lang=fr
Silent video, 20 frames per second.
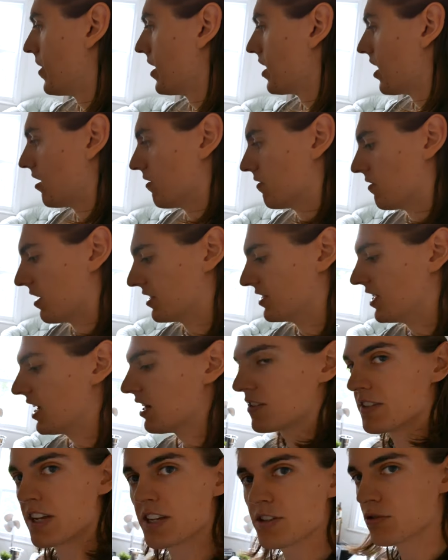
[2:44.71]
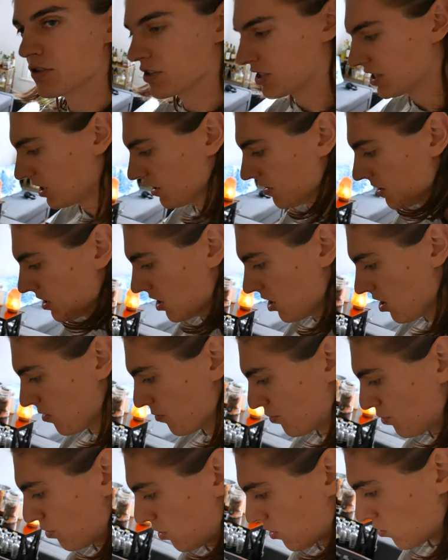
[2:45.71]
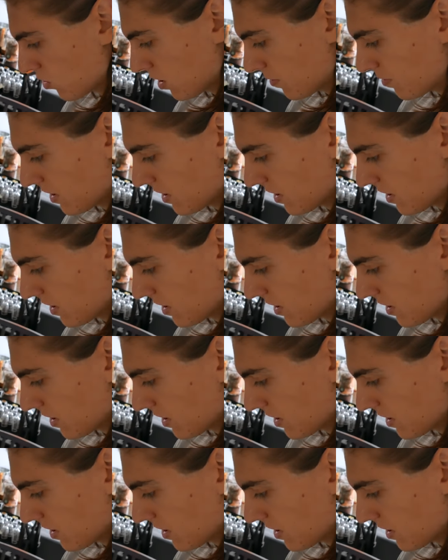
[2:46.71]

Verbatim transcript: mal à un vin d'Alsace aussi. Hein. Pourquoi